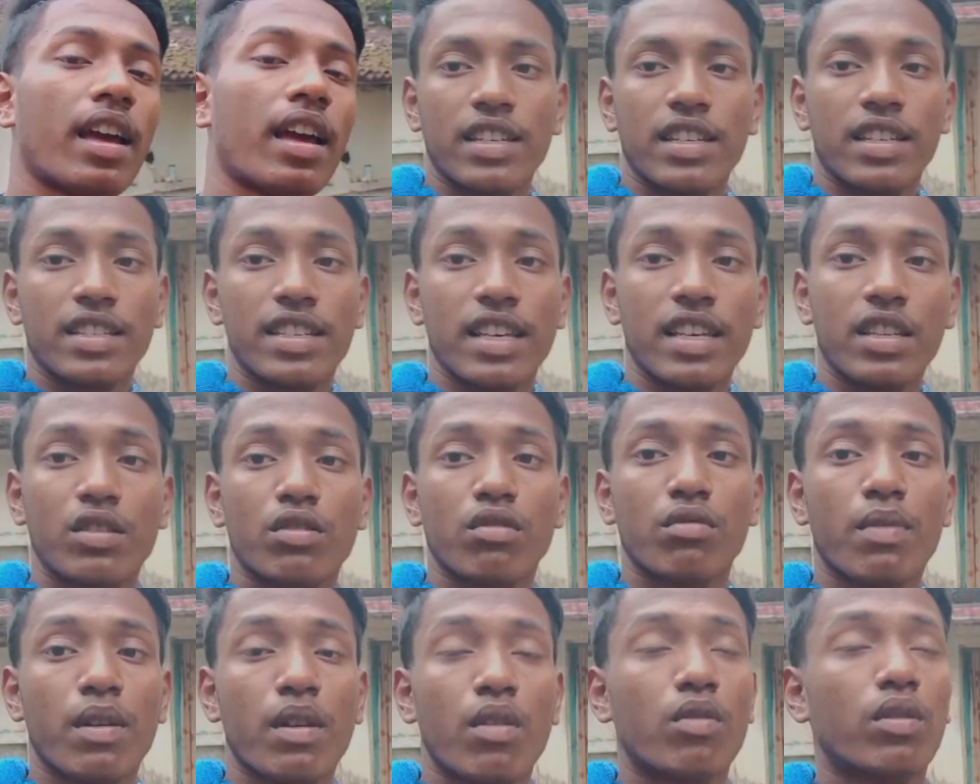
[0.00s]
जैसे ही
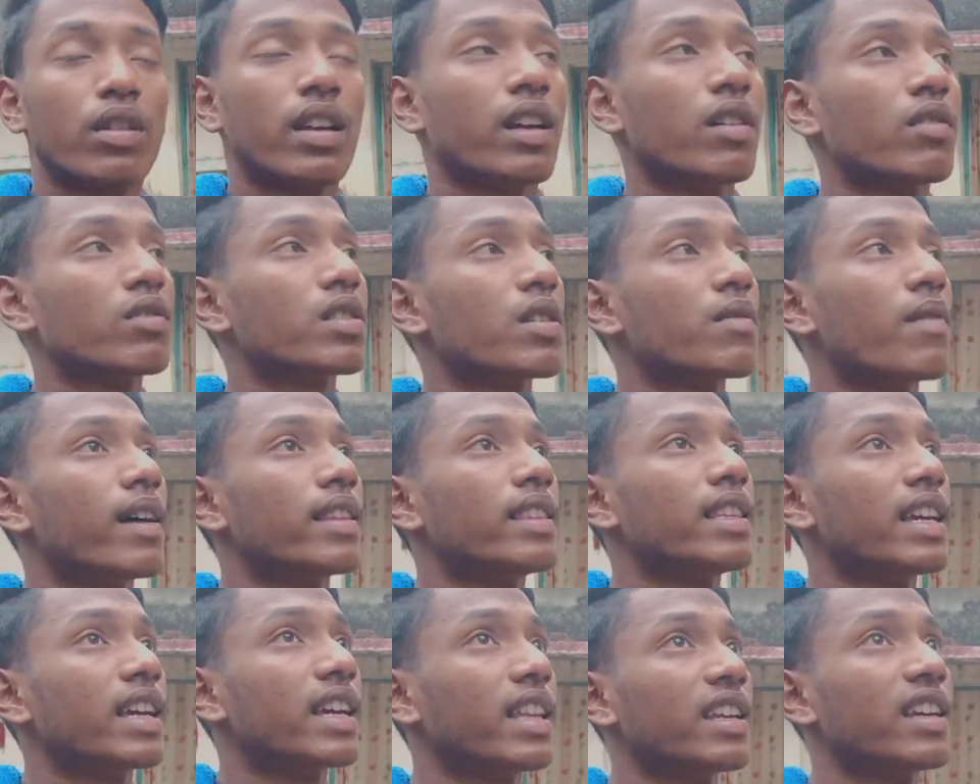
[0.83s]
सुबह उठे उसके बाद
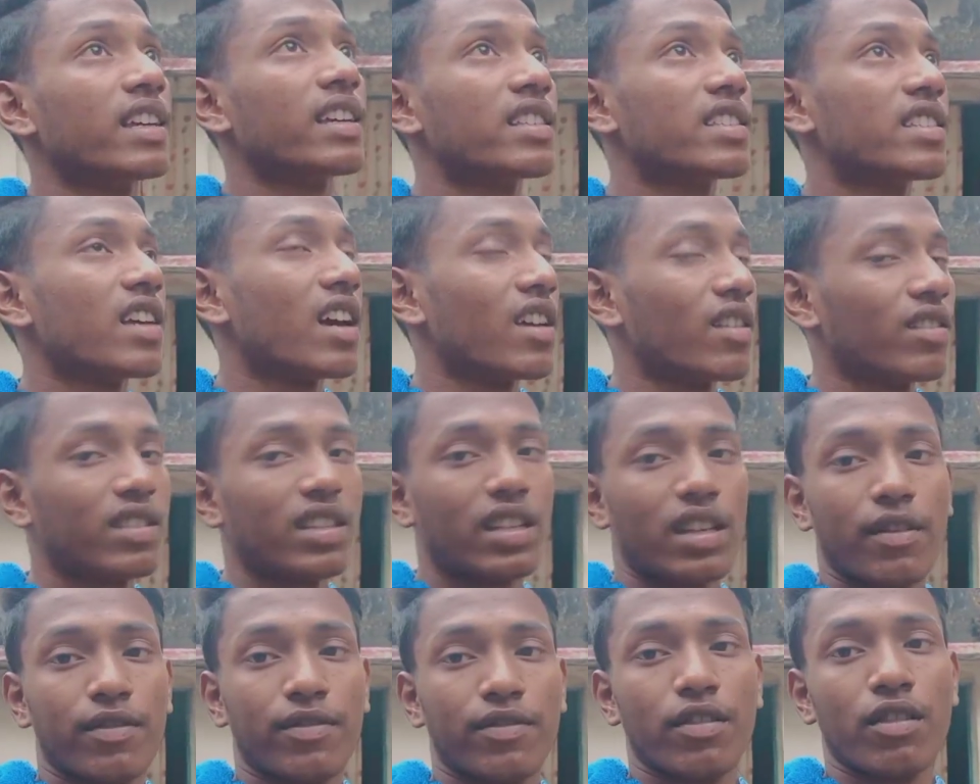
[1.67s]
देख रहे हैं कि चारों
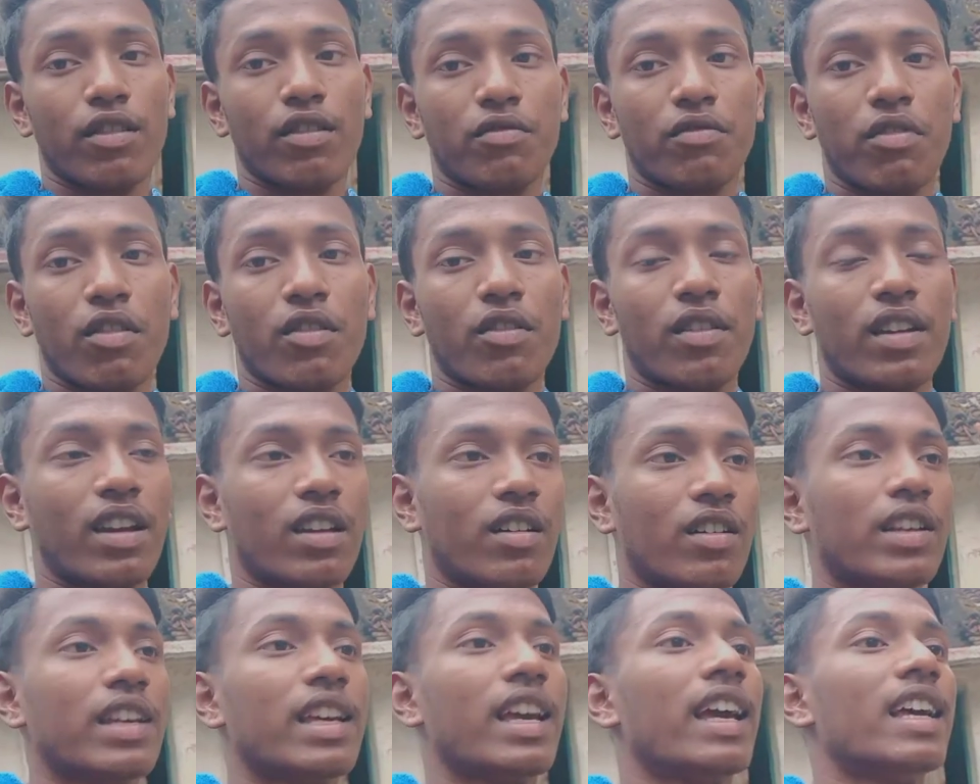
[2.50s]
तरफ फोक फोक वाला हो
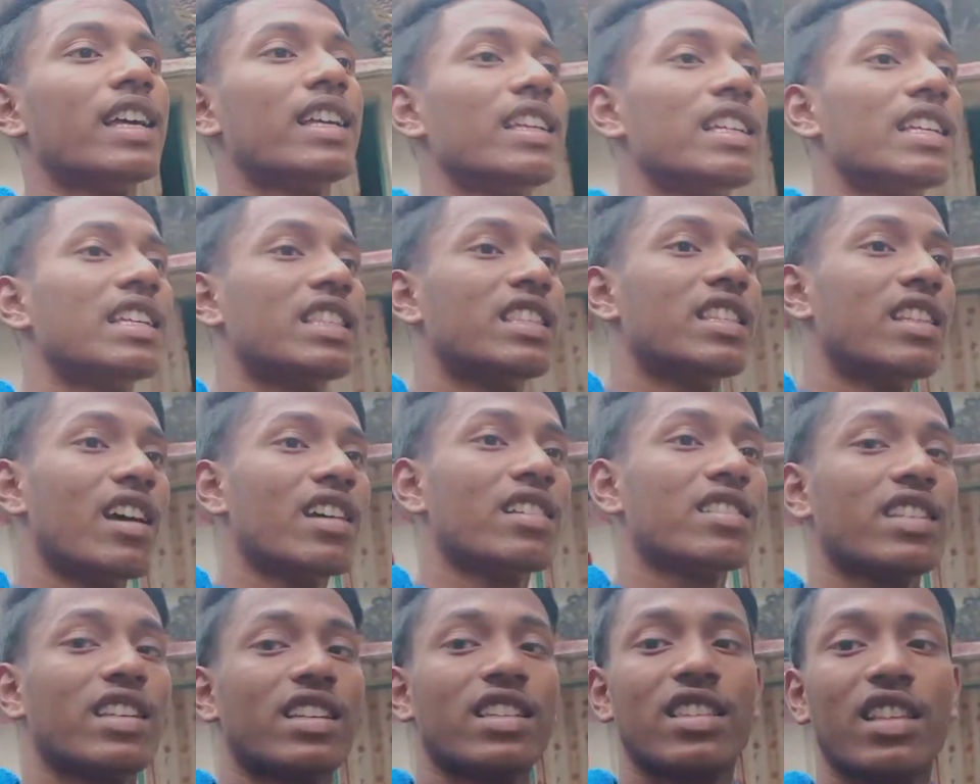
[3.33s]
गया है इतना
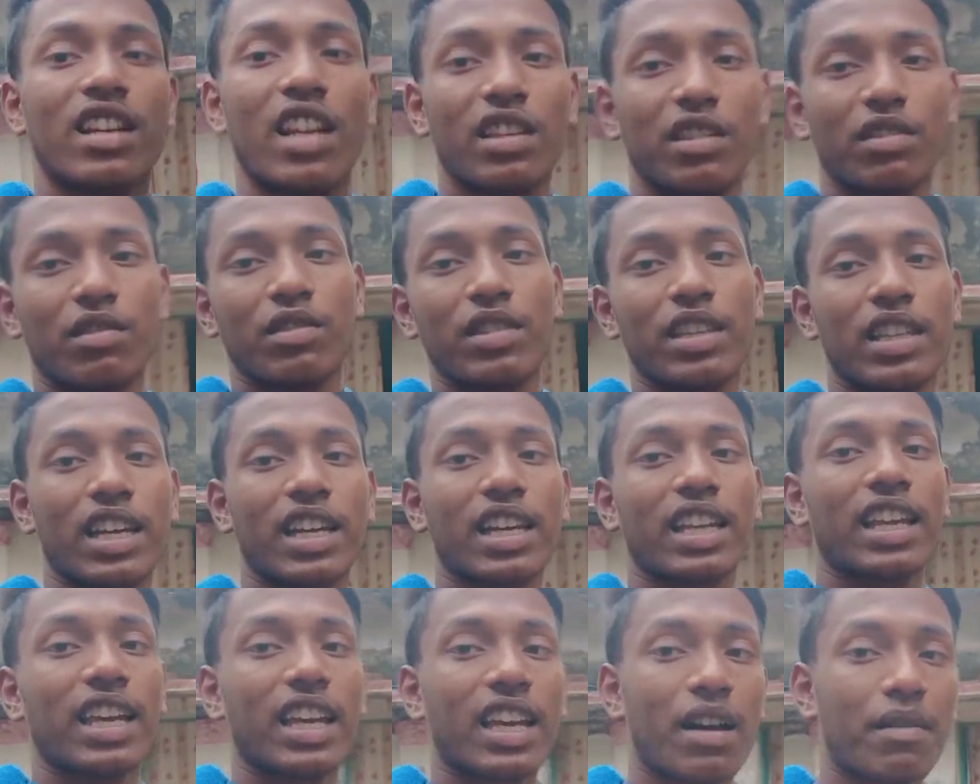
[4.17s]
से इतना दूर
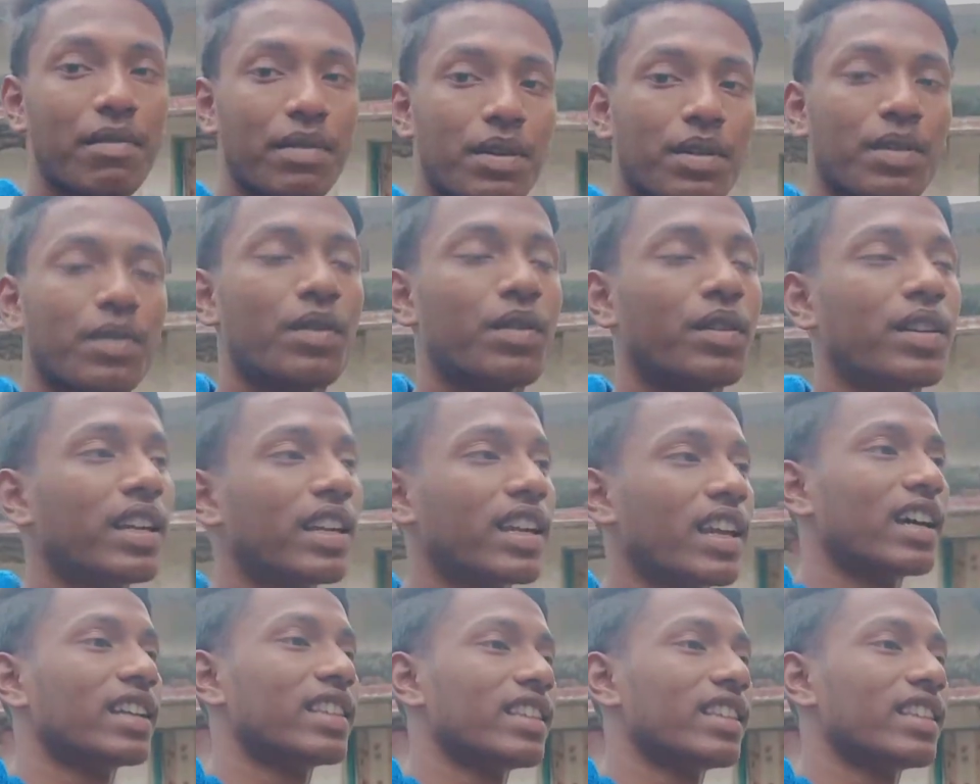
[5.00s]
देखने का भी हो नहीं रहा